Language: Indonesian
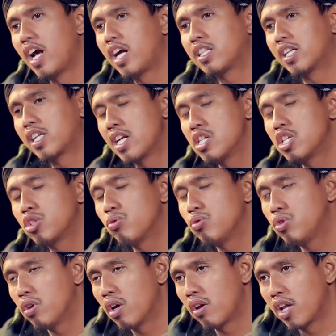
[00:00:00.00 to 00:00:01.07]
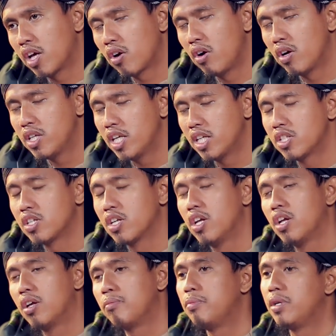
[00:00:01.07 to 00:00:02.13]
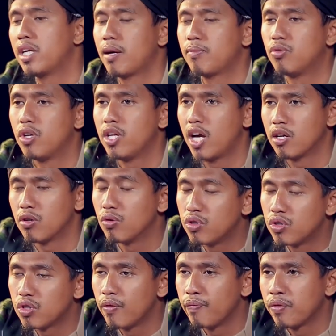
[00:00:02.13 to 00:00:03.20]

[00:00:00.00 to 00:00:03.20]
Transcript: akhirnya disetujui oleh Qais bin Abdul Yagut.